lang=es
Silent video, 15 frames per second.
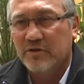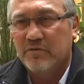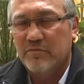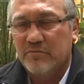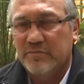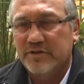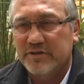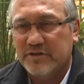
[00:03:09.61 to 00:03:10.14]

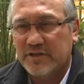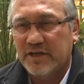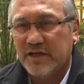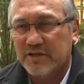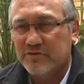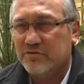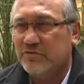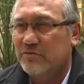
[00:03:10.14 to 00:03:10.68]
Un buen
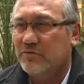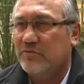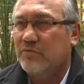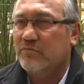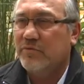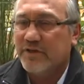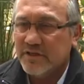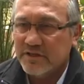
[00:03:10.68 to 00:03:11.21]
teatro,
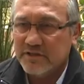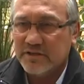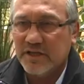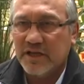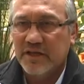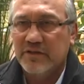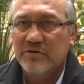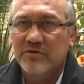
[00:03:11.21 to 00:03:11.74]
un buen
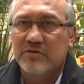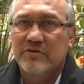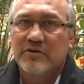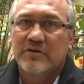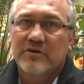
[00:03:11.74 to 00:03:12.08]
estadio,